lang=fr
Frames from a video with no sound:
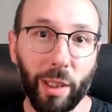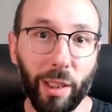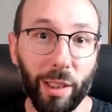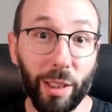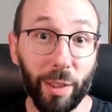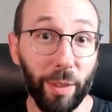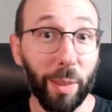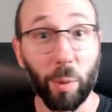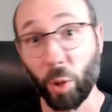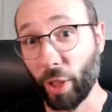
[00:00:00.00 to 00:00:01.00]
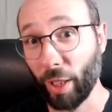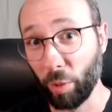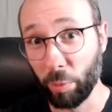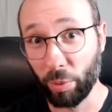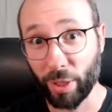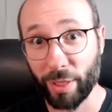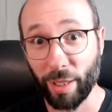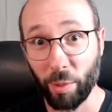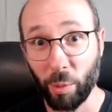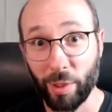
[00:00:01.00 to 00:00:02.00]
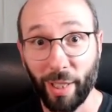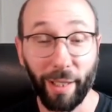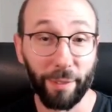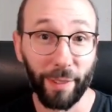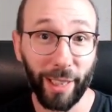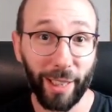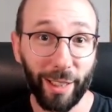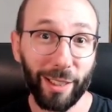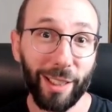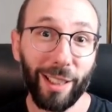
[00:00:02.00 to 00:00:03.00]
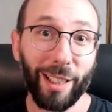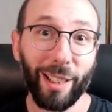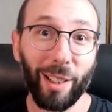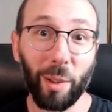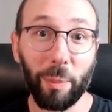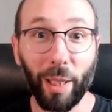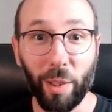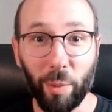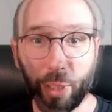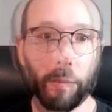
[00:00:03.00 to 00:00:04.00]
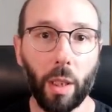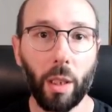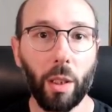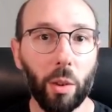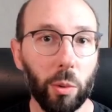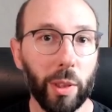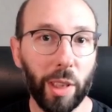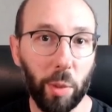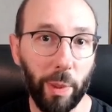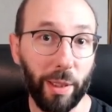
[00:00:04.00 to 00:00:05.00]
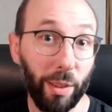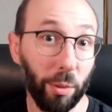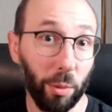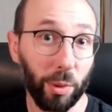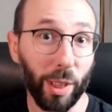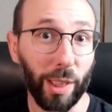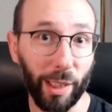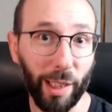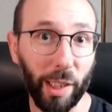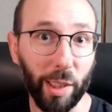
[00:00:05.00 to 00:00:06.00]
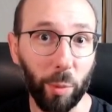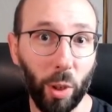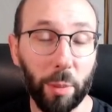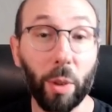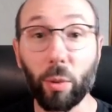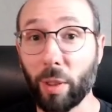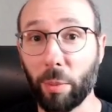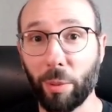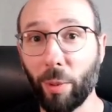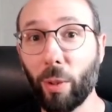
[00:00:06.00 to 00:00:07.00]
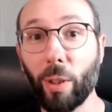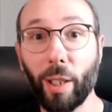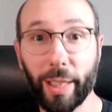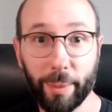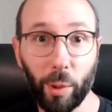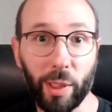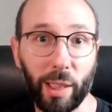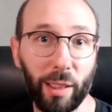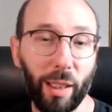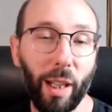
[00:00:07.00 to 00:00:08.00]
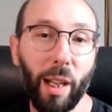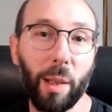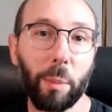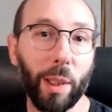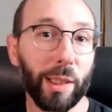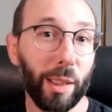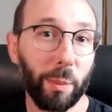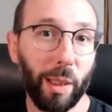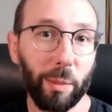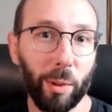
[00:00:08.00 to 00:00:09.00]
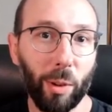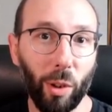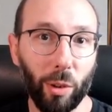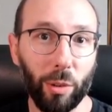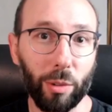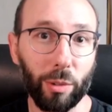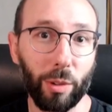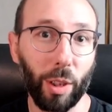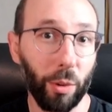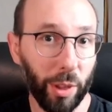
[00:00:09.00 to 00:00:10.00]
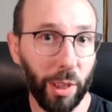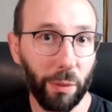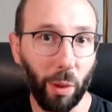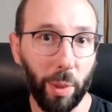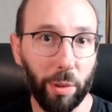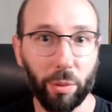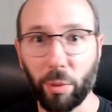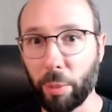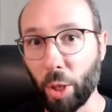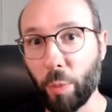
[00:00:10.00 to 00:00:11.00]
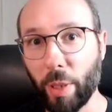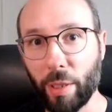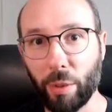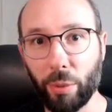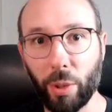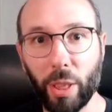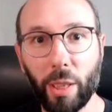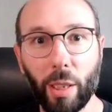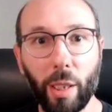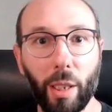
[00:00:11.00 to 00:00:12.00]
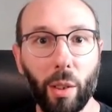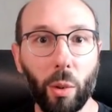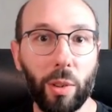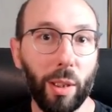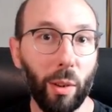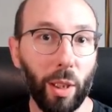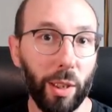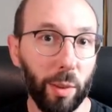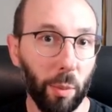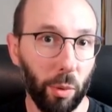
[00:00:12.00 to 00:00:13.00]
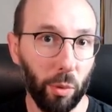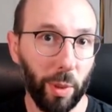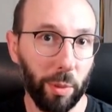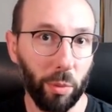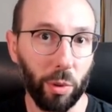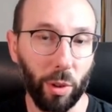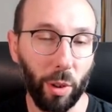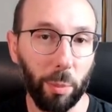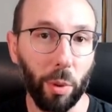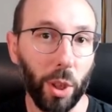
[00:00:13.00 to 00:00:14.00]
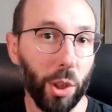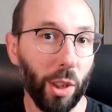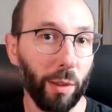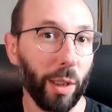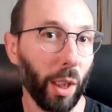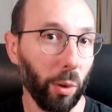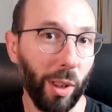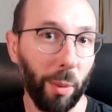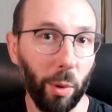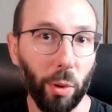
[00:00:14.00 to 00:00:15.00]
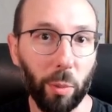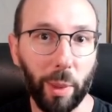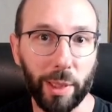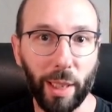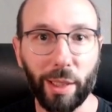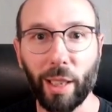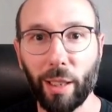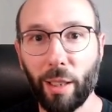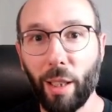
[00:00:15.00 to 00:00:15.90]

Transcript: Et évidemment, j'ai quelques petites annonces à faire euh, par la suite. Où étais-je passé du coup ces quatre derniers mois Et eh bien, tout simplement à bosser. Principalement à donner des formations en PHP et Symfony, au sein de l'organisme Human Booster pour qui je travaille régulièrement dans le prestataire.